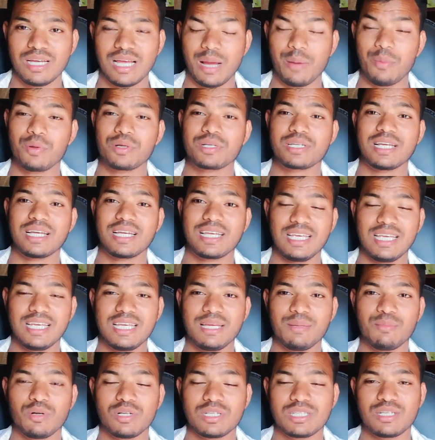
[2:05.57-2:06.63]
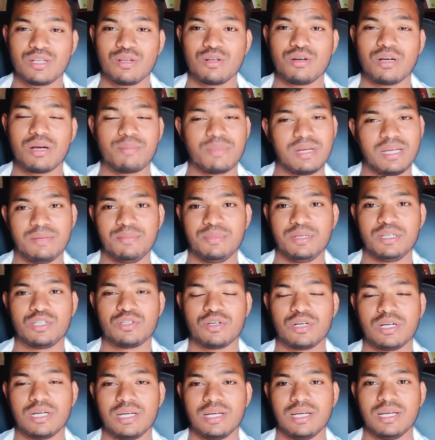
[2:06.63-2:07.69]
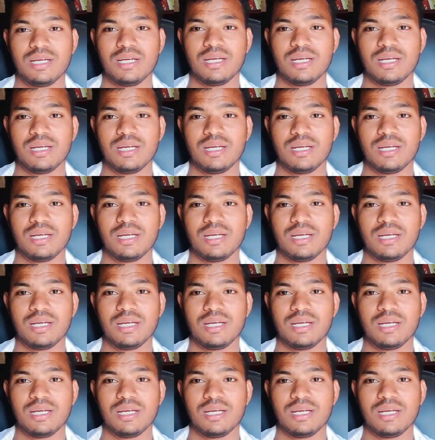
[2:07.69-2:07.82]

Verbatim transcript: এবং সে কি কি বলছিল আমরা এই বিষয়ে